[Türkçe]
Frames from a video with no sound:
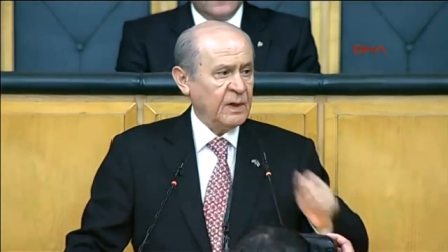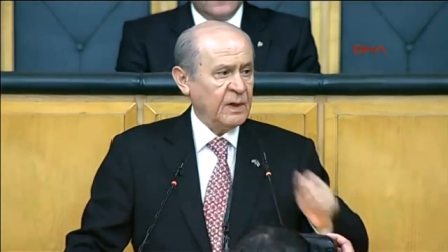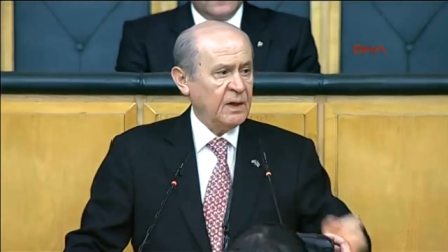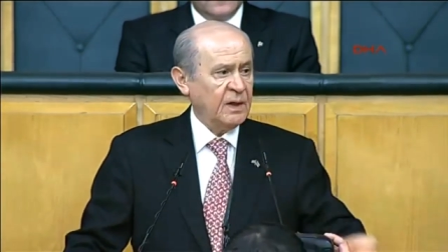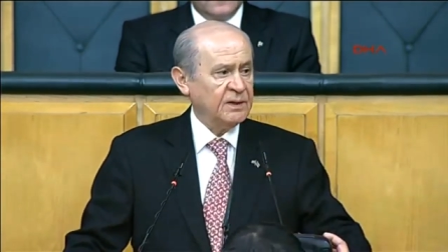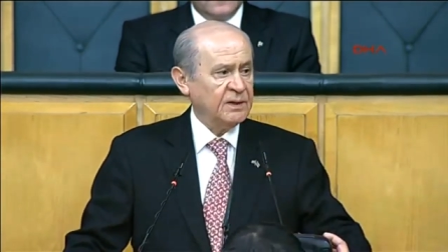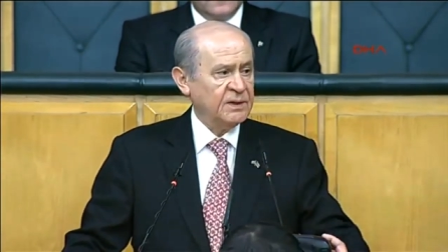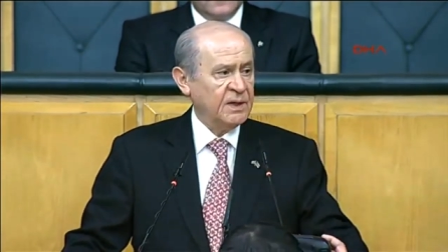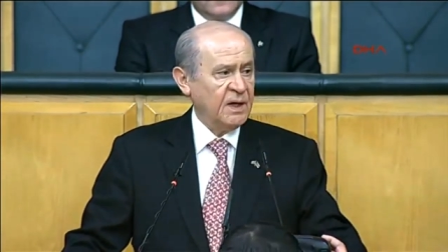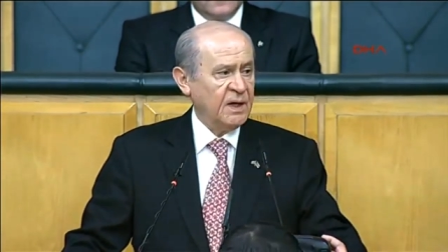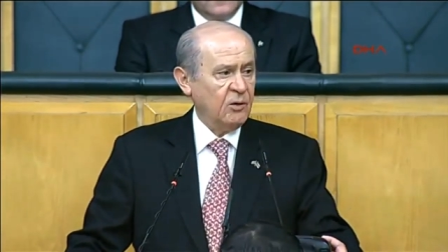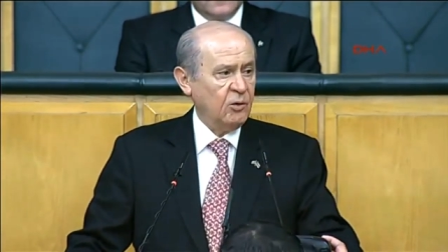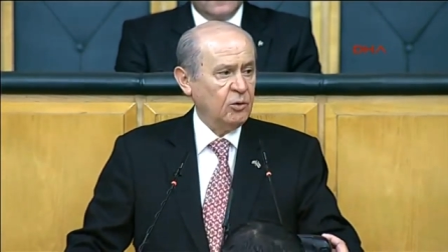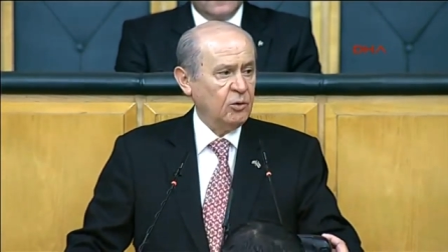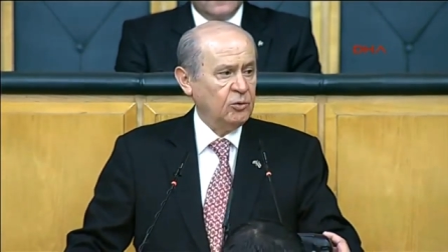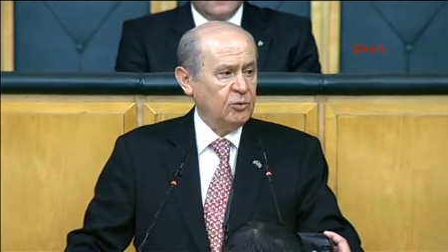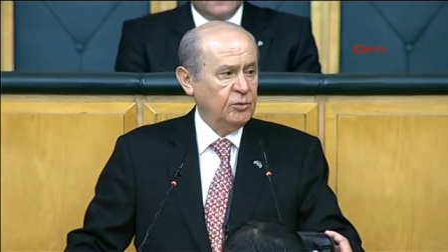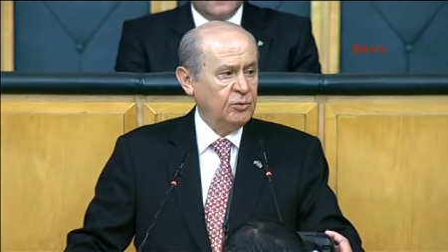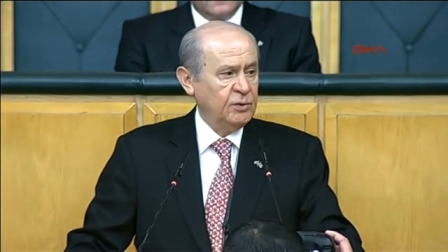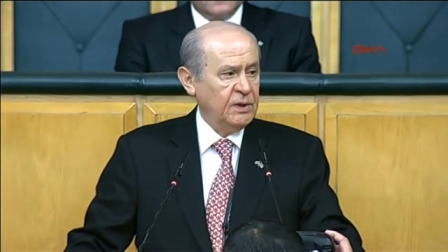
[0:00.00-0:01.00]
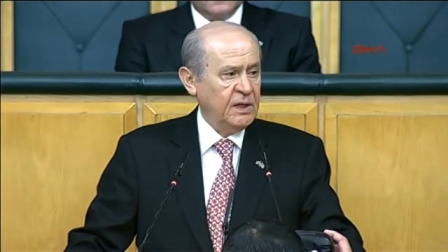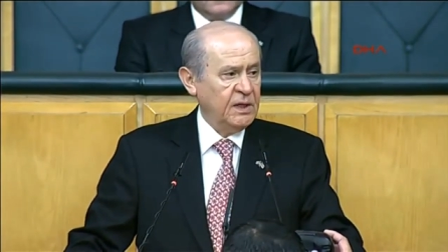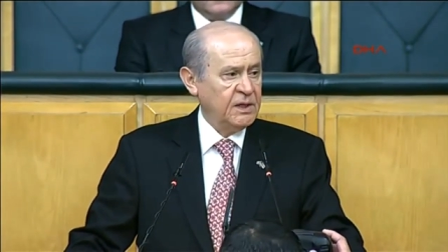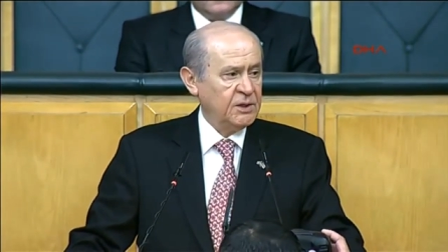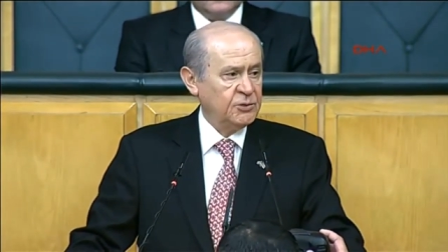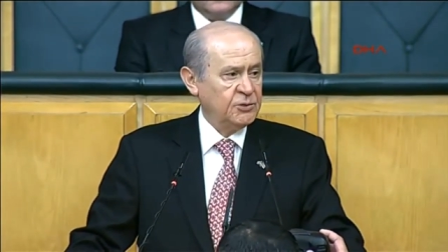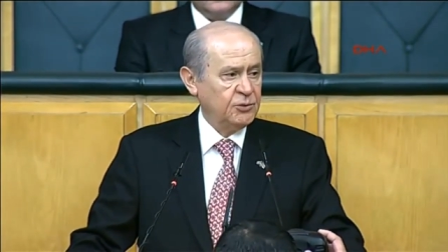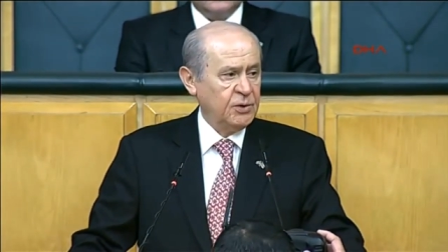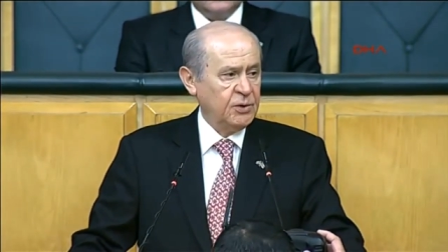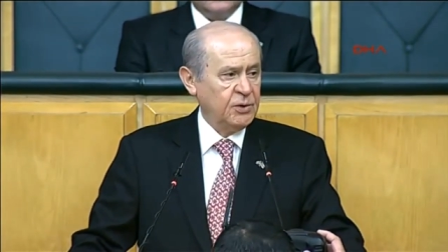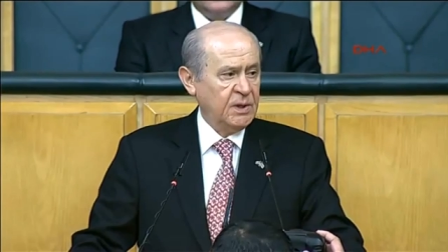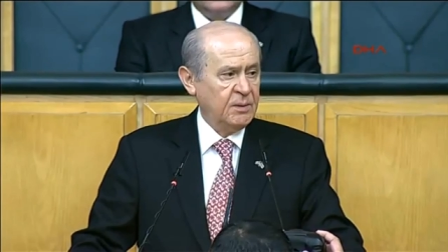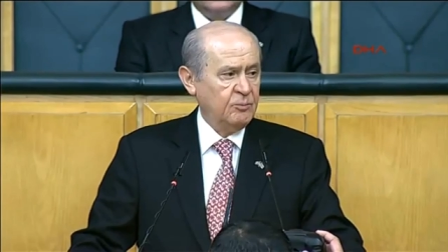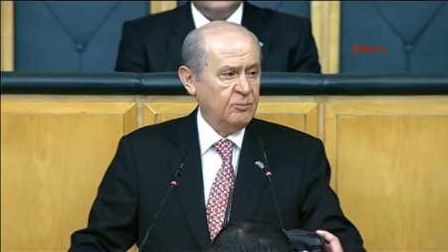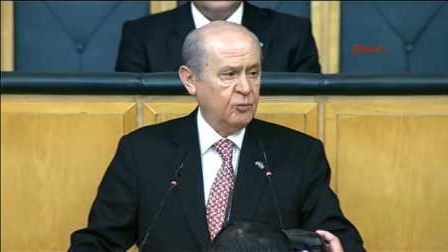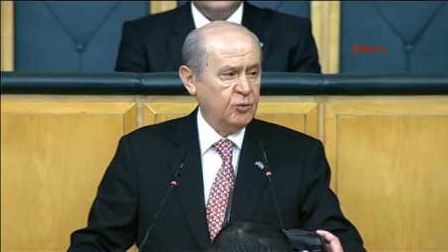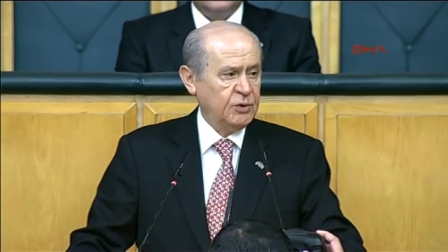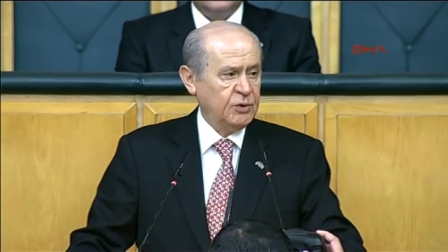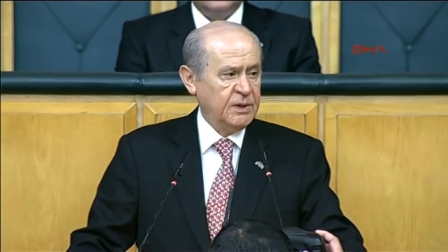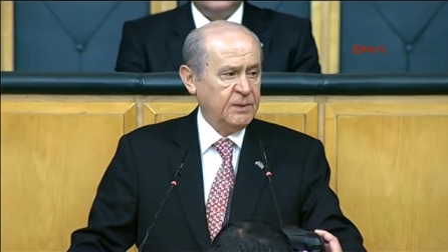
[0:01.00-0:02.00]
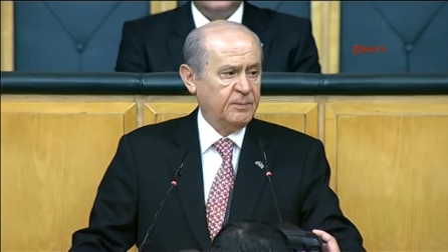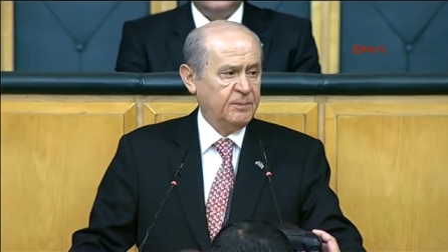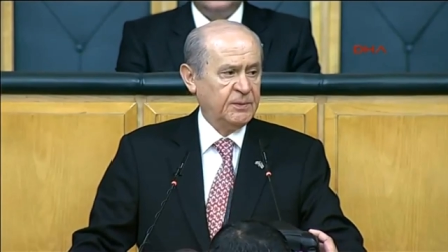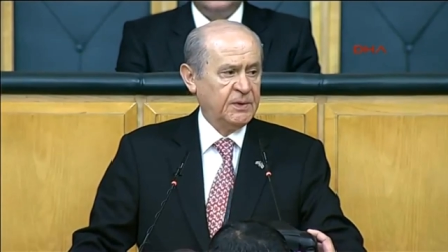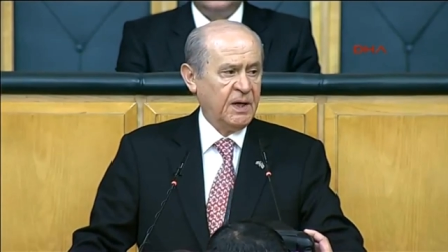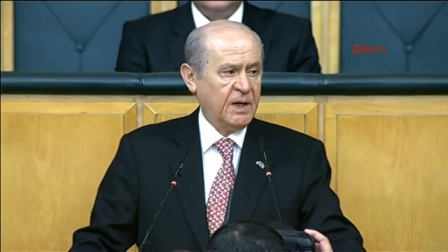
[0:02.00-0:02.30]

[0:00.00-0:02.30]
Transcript: Kaza olduğu ileri sürülen bu tip